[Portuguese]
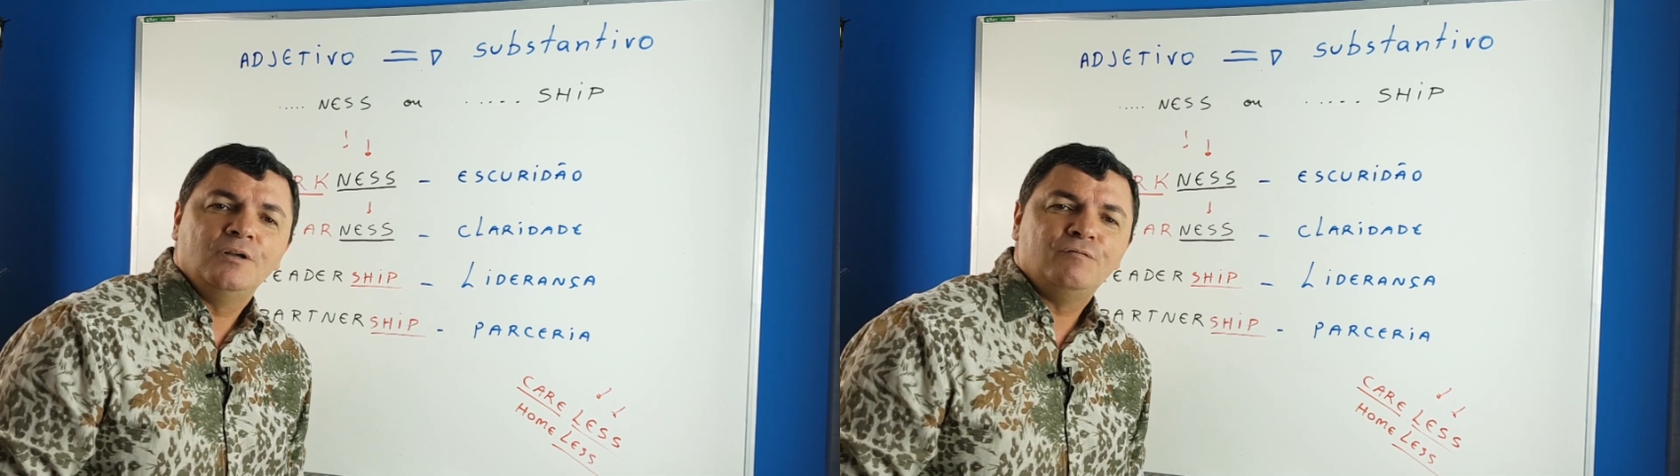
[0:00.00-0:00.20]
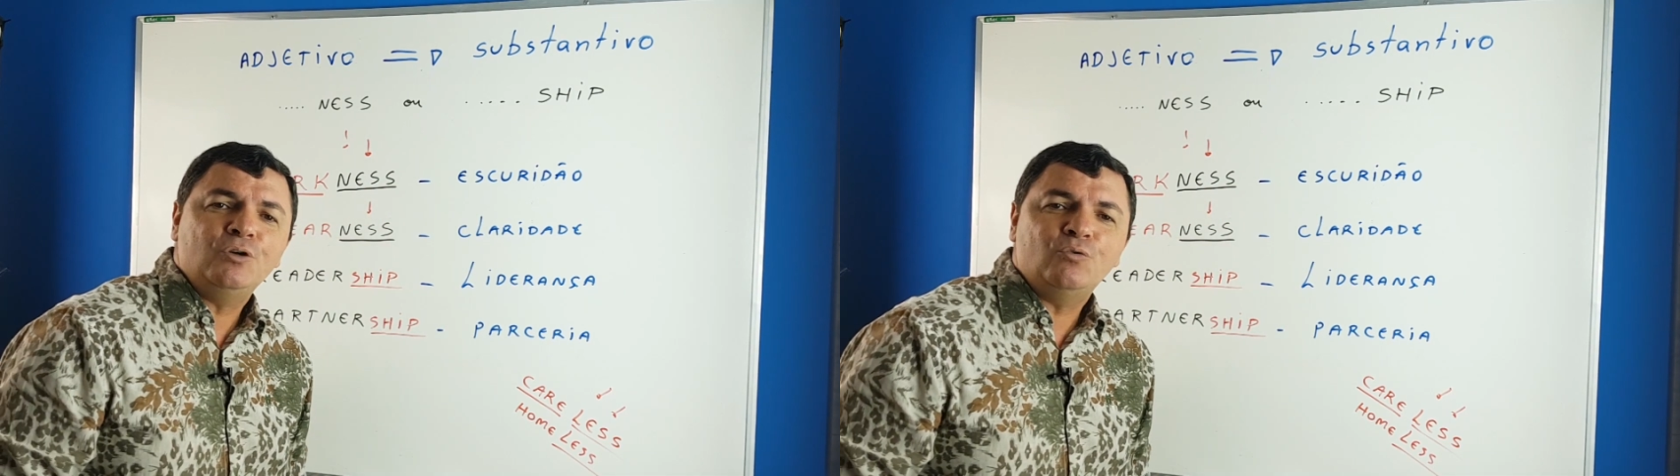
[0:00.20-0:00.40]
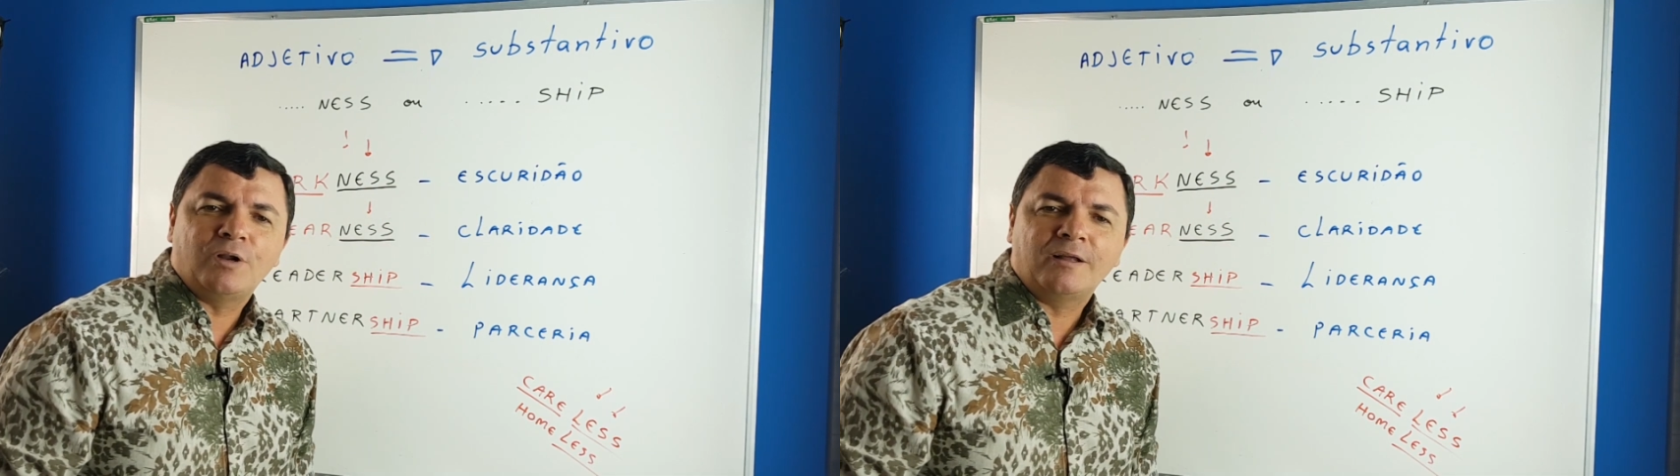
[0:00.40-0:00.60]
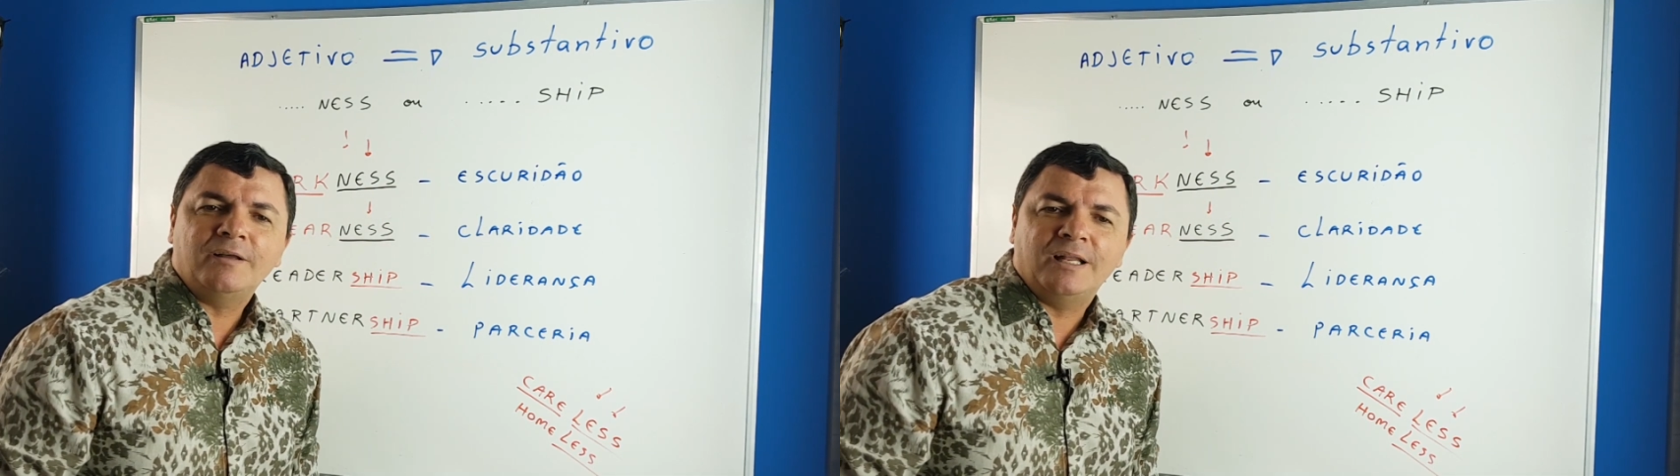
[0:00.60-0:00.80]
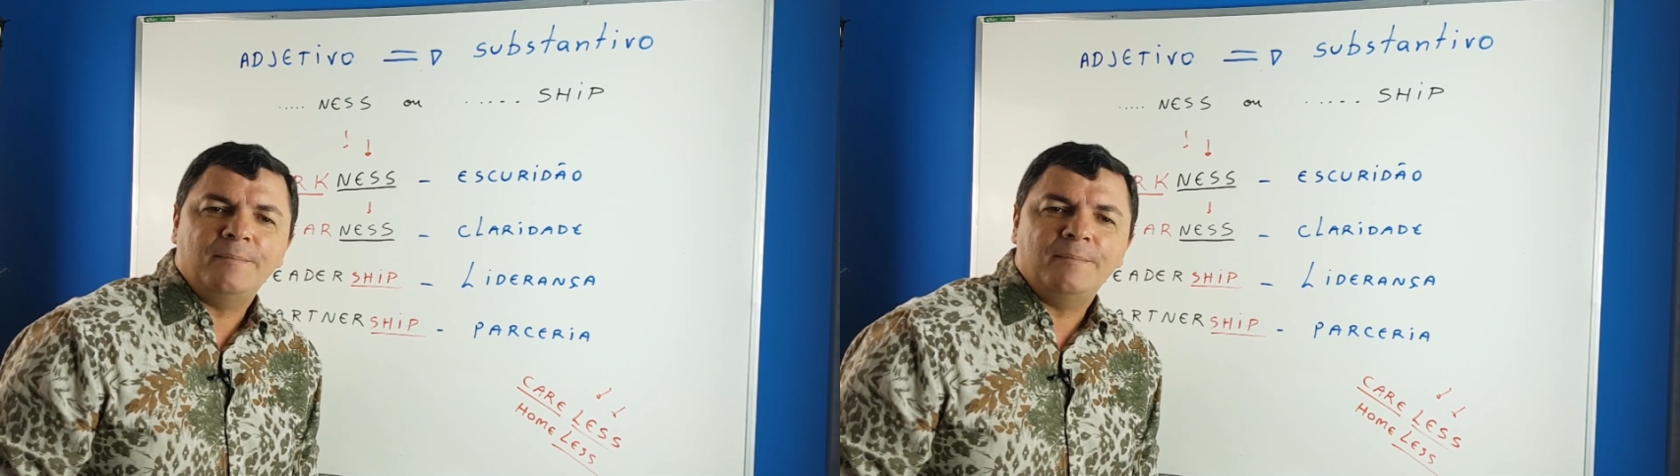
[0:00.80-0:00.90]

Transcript: vinculado a ela.